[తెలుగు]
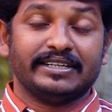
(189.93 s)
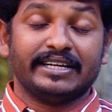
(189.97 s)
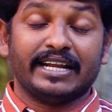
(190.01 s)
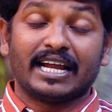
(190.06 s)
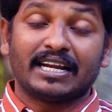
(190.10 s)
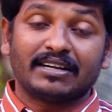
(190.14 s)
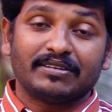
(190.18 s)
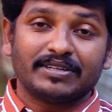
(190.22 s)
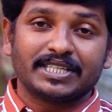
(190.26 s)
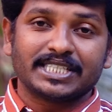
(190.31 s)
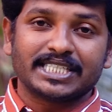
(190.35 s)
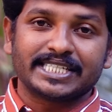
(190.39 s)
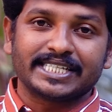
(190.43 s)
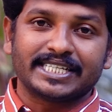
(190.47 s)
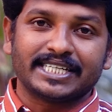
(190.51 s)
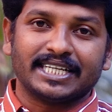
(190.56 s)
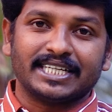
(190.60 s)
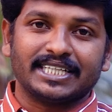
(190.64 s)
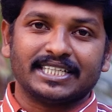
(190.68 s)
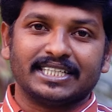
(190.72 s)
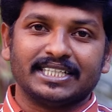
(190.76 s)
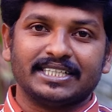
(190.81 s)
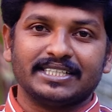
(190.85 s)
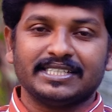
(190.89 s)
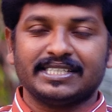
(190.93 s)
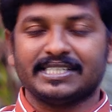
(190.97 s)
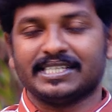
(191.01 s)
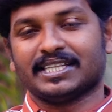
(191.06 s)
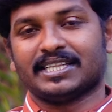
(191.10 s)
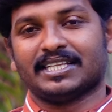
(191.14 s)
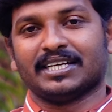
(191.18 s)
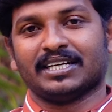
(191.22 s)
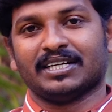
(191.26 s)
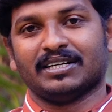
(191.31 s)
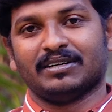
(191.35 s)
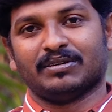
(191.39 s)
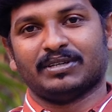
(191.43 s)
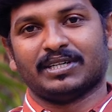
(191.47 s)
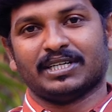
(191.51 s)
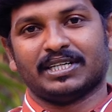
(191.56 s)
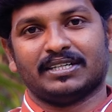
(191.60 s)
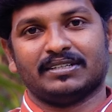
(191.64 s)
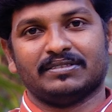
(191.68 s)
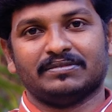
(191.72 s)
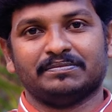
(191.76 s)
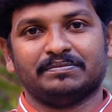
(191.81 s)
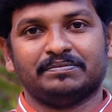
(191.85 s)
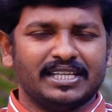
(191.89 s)
నెరవేర్చడానికి సిద్ధంగా
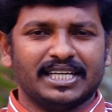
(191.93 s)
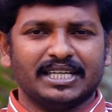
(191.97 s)
ఉన్నాడు